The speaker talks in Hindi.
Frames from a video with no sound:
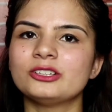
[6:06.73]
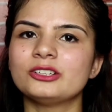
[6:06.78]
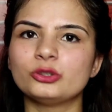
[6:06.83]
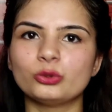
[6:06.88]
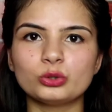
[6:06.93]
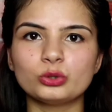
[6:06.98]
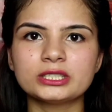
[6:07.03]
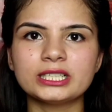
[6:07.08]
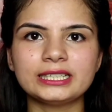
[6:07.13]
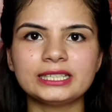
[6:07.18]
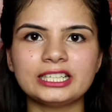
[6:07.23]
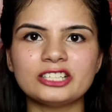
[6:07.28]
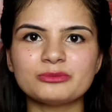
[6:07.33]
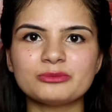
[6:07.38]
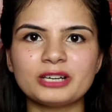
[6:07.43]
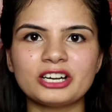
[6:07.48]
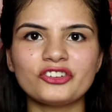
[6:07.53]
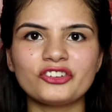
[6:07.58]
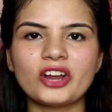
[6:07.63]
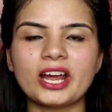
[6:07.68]
दो से
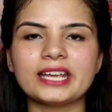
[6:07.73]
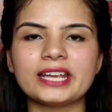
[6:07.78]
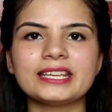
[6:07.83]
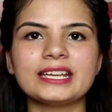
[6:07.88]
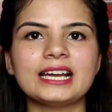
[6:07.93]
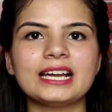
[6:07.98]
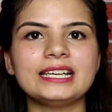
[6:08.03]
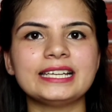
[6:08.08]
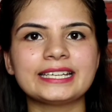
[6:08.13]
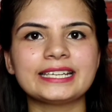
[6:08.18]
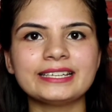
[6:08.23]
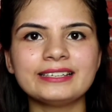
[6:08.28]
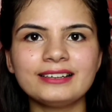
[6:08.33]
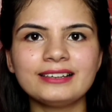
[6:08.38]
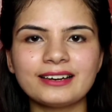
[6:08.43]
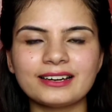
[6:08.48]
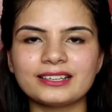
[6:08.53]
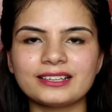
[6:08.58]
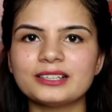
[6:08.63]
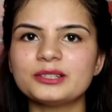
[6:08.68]
तीन बार ट्राई किया लेकिन
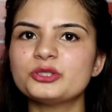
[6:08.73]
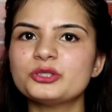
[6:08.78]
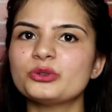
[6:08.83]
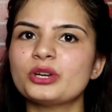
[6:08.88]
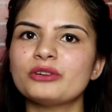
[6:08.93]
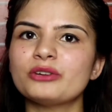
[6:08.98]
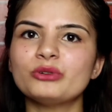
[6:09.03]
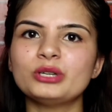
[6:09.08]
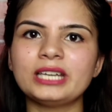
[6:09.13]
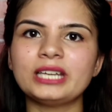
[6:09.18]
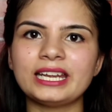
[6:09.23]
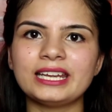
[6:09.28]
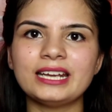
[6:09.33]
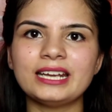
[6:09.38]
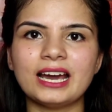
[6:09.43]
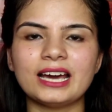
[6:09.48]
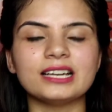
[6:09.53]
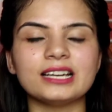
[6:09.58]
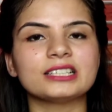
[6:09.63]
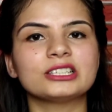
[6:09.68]
कलर जो है वो
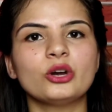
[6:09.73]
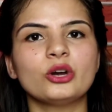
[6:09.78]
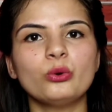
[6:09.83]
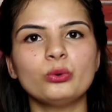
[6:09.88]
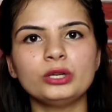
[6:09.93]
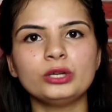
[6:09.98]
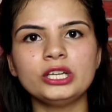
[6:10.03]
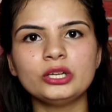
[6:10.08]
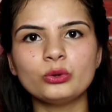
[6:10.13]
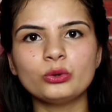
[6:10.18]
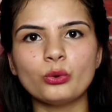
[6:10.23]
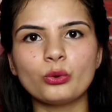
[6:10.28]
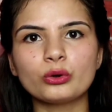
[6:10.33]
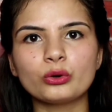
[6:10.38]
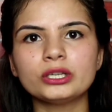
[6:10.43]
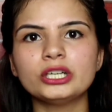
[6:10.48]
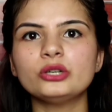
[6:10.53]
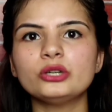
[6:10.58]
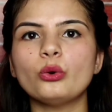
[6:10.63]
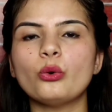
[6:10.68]
नहीं आ रहा था ओनली
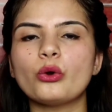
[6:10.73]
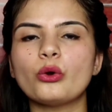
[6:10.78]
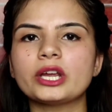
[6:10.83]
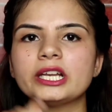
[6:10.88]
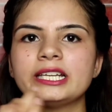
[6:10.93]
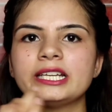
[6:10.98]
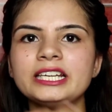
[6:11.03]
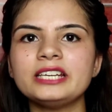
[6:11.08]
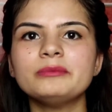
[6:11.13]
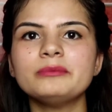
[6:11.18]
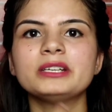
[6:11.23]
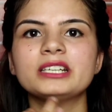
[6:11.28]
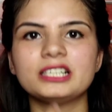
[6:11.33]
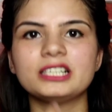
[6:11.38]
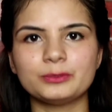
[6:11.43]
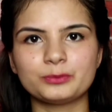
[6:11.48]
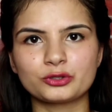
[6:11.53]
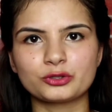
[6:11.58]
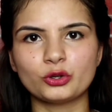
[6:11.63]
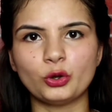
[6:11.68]
कोकोनट ऑयल ही मेरे
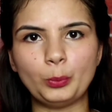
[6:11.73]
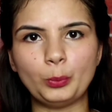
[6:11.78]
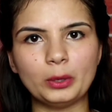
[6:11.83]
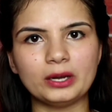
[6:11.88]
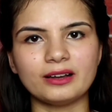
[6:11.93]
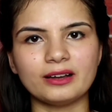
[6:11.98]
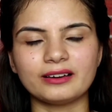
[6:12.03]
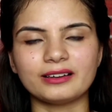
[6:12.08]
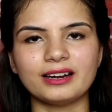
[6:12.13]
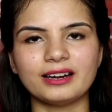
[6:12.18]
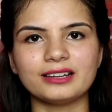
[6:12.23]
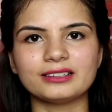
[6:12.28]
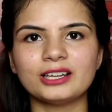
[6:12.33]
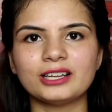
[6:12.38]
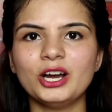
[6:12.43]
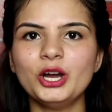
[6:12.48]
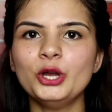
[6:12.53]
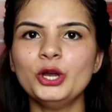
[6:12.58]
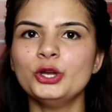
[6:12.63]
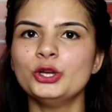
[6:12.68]
लिप्स के ऊपर लग रहा
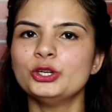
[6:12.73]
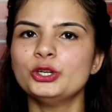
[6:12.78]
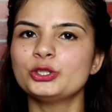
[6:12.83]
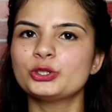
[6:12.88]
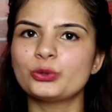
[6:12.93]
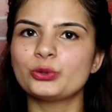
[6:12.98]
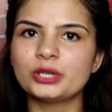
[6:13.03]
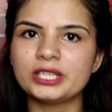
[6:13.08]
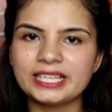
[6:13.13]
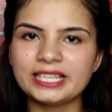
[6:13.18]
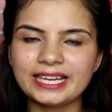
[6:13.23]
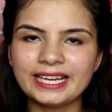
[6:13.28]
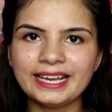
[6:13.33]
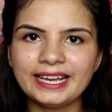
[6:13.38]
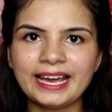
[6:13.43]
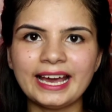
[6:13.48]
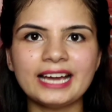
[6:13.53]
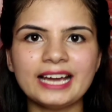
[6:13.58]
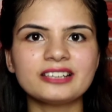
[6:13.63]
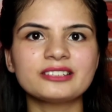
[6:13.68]
था सो so ये
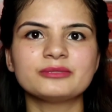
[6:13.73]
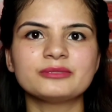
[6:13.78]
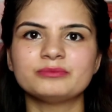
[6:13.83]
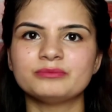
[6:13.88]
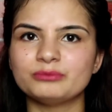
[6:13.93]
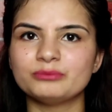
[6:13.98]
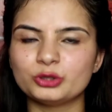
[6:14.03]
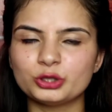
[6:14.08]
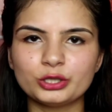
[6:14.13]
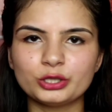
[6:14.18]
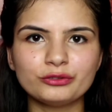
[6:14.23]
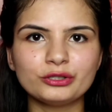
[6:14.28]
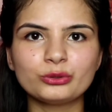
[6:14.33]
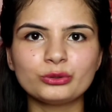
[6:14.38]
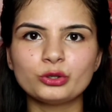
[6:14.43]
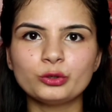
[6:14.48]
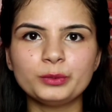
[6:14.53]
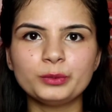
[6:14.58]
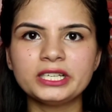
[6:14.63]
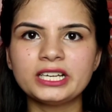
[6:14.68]
हैक मुझे
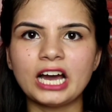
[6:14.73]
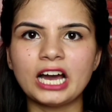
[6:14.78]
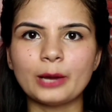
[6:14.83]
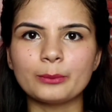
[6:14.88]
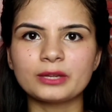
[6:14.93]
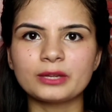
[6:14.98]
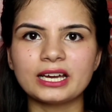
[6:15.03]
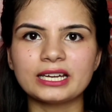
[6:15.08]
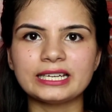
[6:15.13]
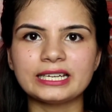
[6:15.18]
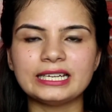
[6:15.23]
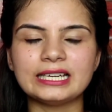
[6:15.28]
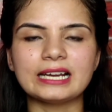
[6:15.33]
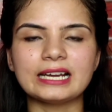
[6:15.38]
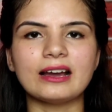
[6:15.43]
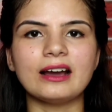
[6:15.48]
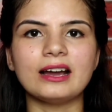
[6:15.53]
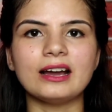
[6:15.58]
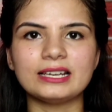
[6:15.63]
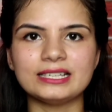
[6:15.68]
बिल्कुल भी काम का नहीं
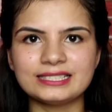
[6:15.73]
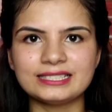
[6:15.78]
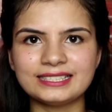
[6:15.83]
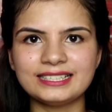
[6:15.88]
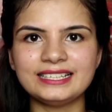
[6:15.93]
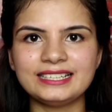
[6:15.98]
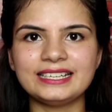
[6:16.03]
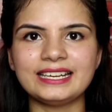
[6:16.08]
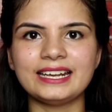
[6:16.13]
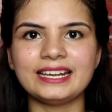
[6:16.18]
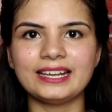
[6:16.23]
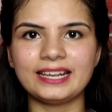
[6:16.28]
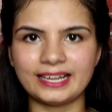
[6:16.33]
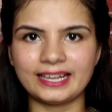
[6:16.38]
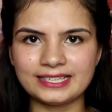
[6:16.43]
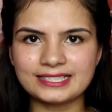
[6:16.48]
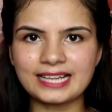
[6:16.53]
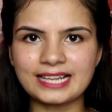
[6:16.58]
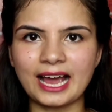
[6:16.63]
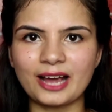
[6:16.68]
लगा इसीलिए
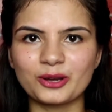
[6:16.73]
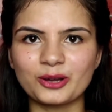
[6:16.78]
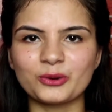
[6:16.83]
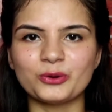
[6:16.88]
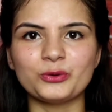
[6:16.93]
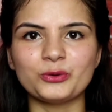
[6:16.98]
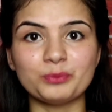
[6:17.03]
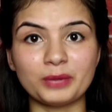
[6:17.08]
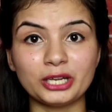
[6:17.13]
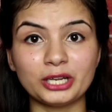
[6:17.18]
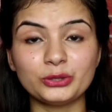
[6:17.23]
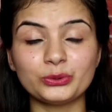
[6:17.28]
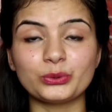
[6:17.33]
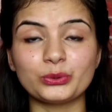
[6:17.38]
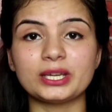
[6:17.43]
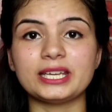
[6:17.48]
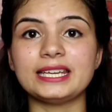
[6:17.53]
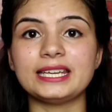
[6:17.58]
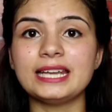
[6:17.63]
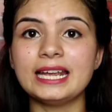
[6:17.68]
इस हैक को मैं
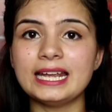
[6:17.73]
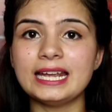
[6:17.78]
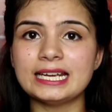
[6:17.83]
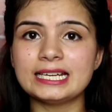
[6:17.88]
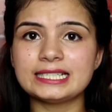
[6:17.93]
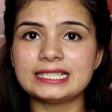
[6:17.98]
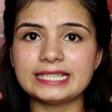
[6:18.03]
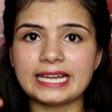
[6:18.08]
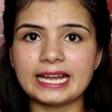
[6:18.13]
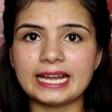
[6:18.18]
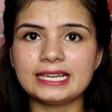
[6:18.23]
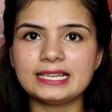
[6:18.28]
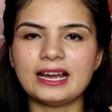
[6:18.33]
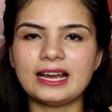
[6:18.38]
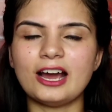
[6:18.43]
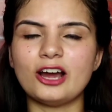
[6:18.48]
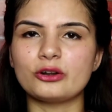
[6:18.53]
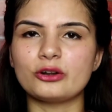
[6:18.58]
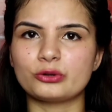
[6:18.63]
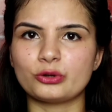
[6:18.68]
दूंगी टेन
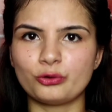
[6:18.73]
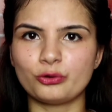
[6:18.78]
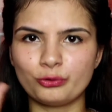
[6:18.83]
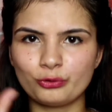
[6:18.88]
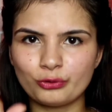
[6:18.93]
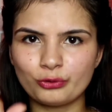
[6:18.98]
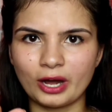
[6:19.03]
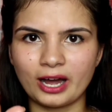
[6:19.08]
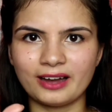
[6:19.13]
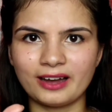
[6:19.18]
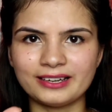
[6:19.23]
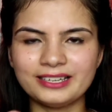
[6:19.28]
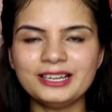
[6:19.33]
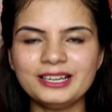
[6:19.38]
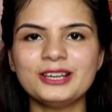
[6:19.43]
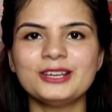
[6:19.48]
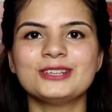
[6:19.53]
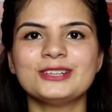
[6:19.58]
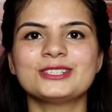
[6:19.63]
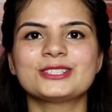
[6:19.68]
आउट ऑफ 1
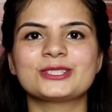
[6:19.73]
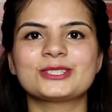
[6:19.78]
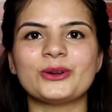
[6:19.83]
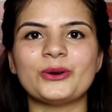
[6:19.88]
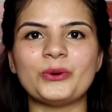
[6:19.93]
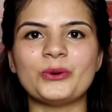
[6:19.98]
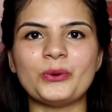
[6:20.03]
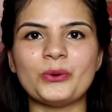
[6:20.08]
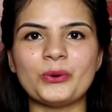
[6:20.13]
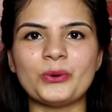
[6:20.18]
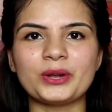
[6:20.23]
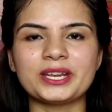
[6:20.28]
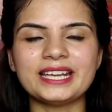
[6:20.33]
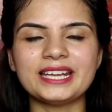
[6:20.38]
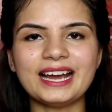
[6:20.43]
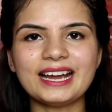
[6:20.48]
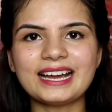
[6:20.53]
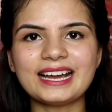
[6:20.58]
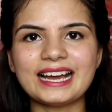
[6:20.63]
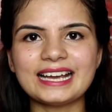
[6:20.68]
सो
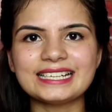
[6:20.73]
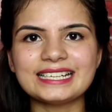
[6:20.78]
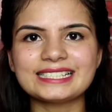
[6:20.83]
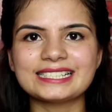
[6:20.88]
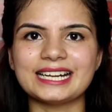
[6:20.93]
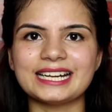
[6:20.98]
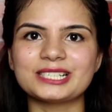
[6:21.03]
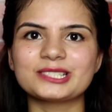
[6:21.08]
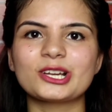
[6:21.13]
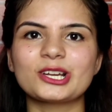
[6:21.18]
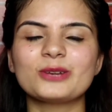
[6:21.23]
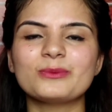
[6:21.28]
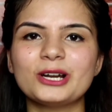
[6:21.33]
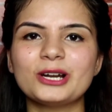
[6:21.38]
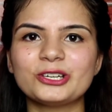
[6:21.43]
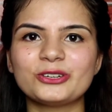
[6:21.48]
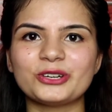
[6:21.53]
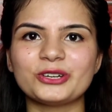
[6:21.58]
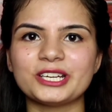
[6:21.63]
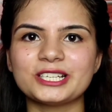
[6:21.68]
या गाइस दैट्स ऑल
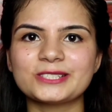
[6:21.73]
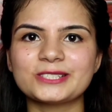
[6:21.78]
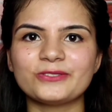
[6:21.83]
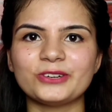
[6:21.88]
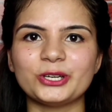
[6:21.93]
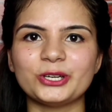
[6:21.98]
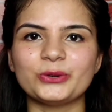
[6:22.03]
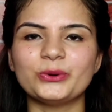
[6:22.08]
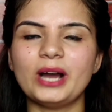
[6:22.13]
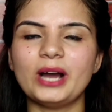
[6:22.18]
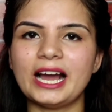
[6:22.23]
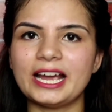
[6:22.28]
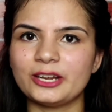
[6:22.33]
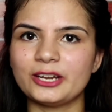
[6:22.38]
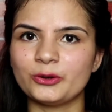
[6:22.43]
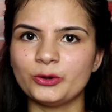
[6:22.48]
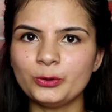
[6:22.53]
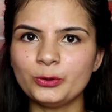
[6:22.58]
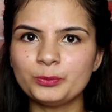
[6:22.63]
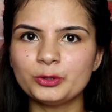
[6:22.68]
बार टुडेज वीडियो
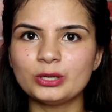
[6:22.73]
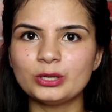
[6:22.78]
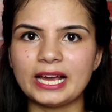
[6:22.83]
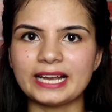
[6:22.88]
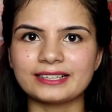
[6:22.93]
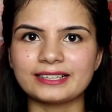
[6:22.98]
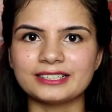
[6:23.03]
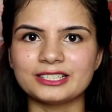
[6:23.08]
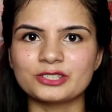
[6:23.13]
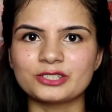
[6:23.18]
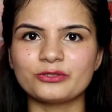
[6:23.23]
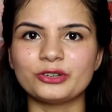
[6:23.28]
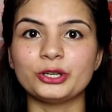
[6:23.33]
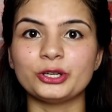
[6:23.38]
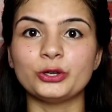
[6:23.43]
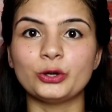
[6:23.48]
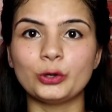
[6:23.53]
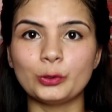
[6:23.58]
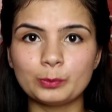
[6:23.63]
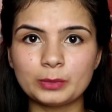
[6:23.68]
आई होप यू लाइक दिस
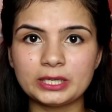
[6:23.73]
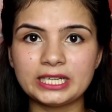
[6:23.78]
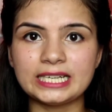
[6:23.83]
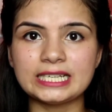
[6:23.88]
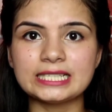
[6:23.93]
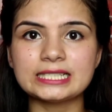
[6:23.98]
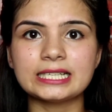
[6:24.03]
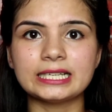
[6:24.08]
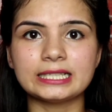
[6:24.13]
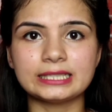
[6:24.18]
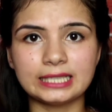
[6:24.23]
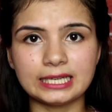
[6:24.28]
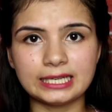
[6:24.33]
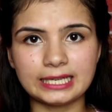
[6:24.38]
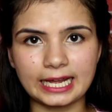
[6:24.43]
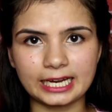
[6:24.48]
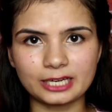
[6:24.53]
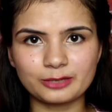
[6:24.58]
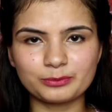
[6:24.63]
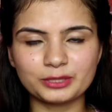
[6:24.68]
वीडियो प्लीज़ हिट द
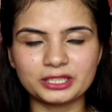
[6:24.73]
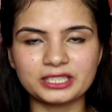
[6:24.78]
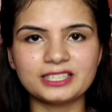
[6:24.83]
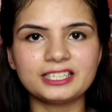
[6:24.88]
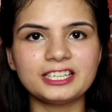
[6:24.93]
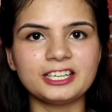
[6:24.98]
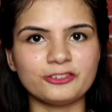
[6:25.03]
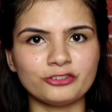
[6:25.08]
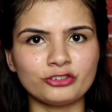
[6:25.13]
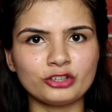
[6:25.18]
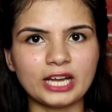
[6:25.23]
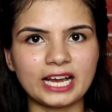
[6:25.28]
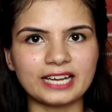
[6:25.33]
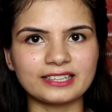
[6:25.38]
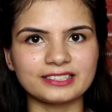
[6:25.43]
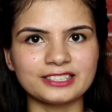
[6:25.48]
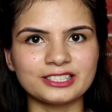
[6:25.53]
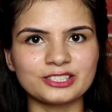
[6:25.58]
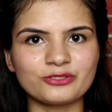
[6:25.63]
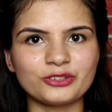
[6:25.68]
लाइक बटन इफ़ यू
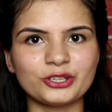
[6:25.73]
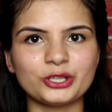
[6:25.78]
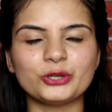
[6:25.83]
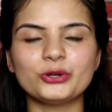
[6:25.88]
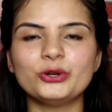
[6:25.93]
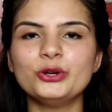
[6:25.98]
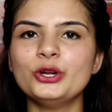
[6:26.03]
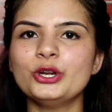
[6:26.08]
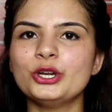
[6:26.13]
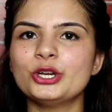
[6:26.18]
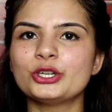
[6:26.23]
लाइक दिस वीडियो